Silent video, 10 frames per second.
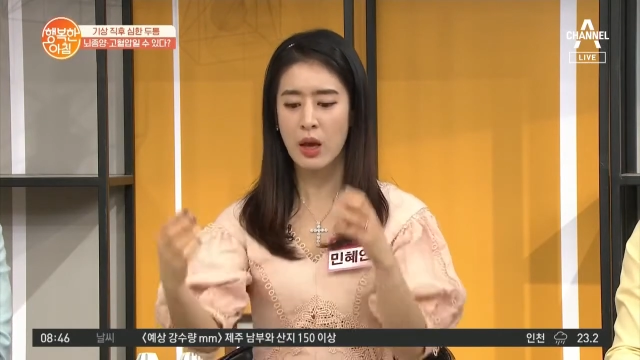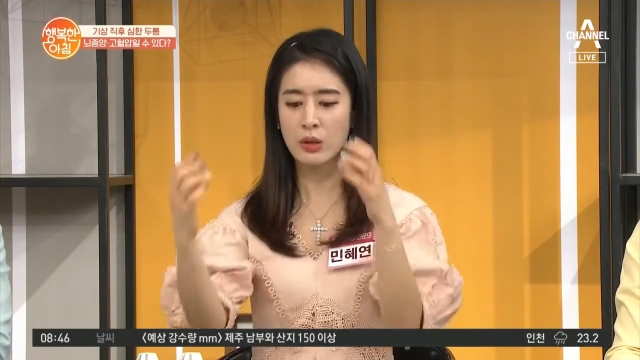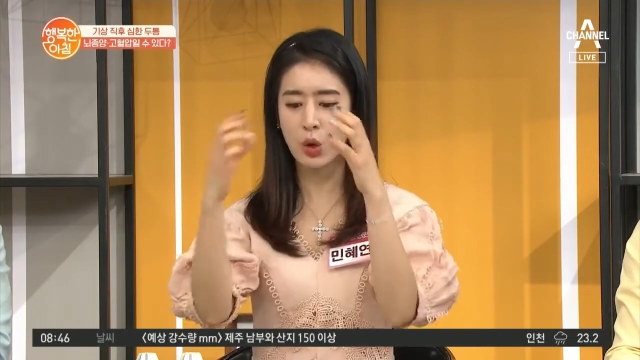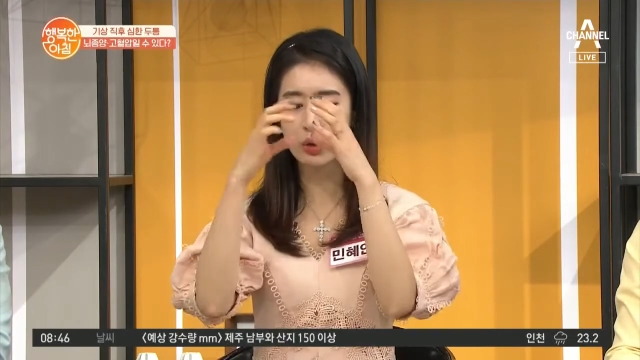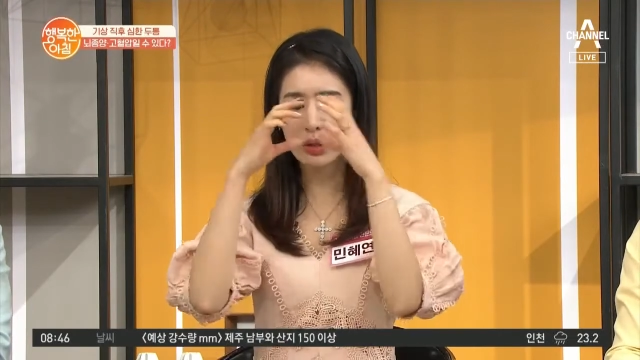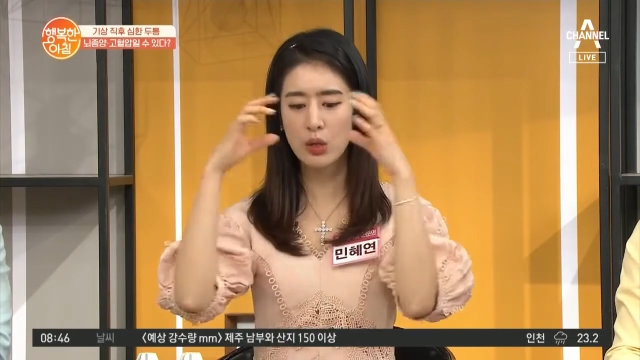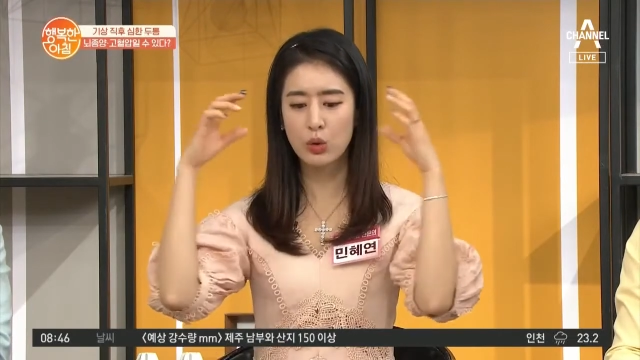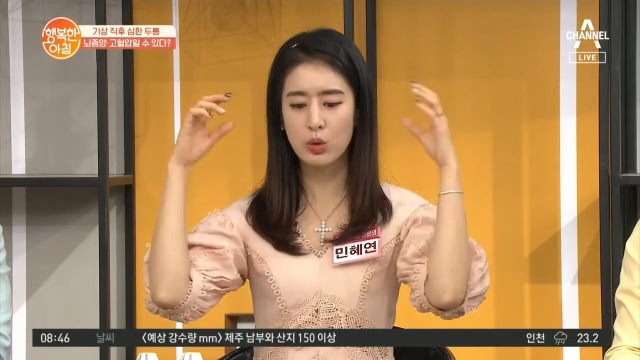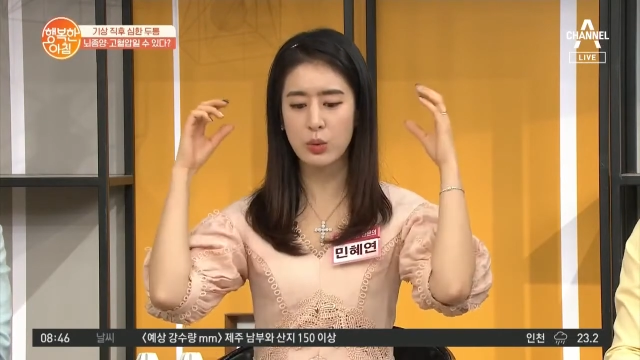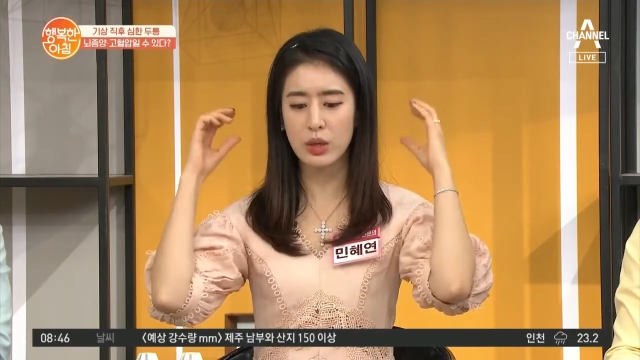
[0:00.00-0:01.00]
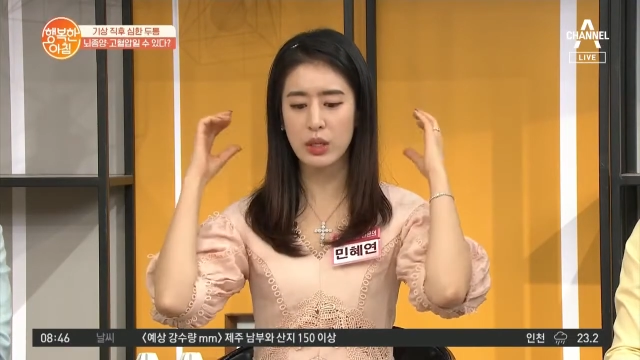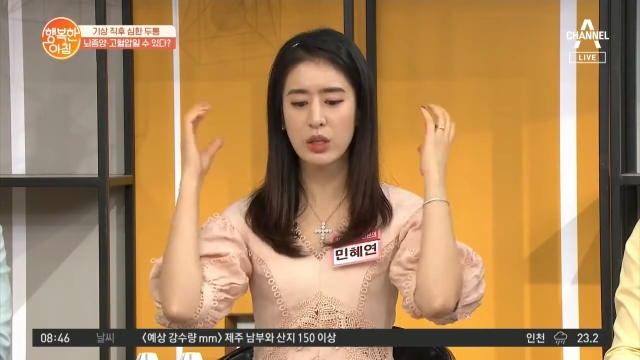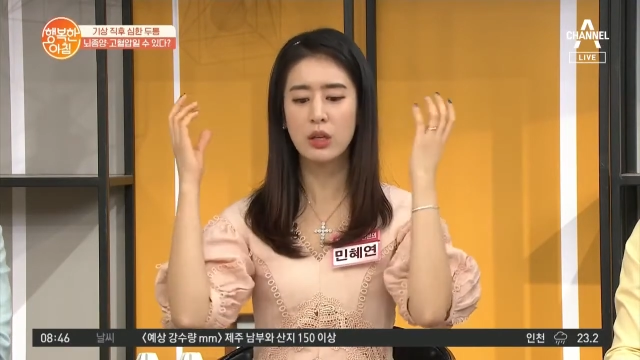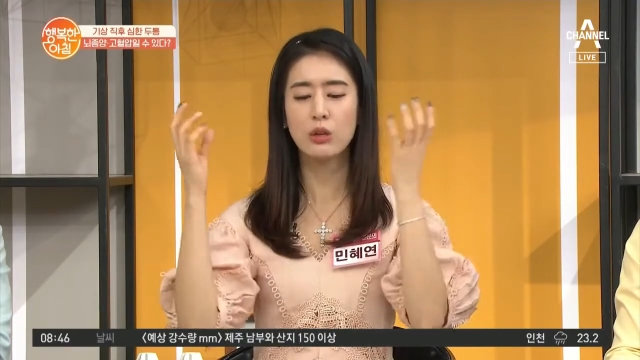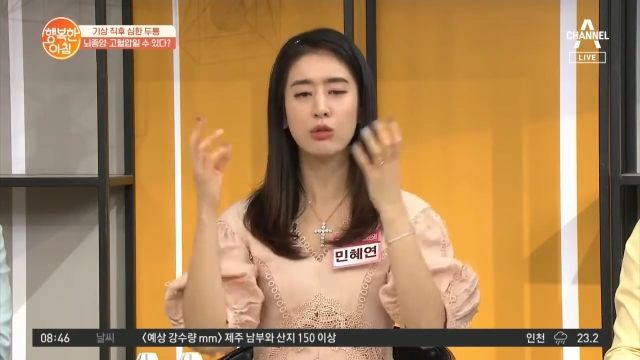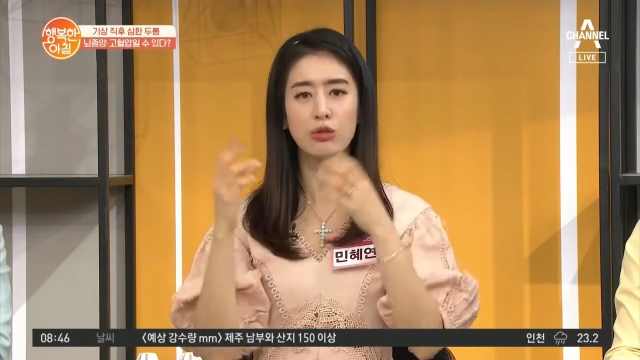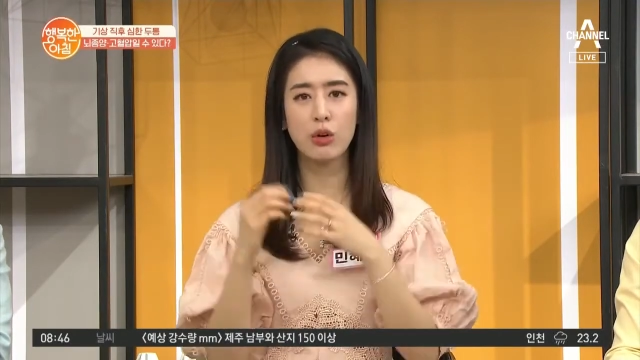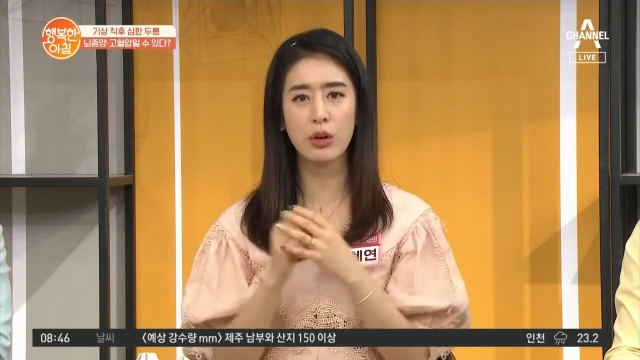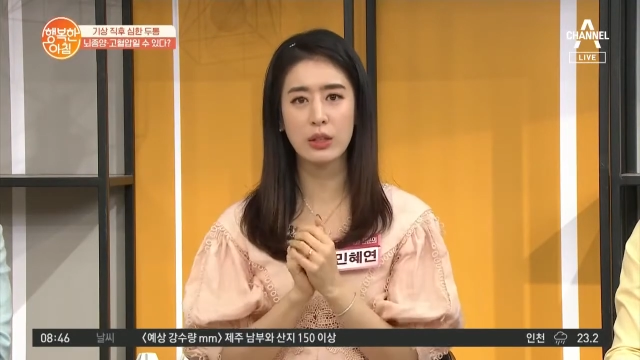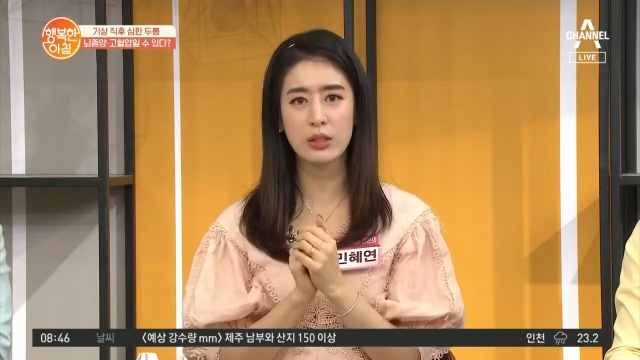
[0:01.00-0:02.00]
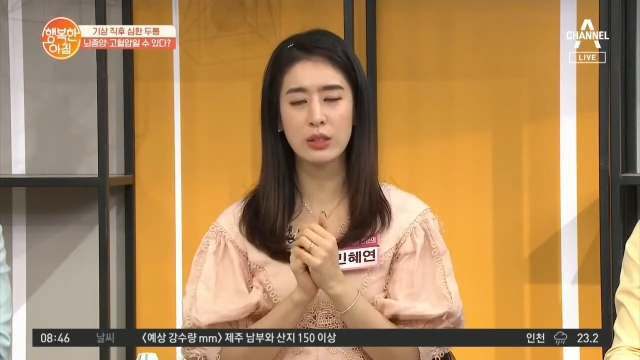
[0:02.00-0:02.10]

전체로 좀 이렇게 띠를 두른 것 같은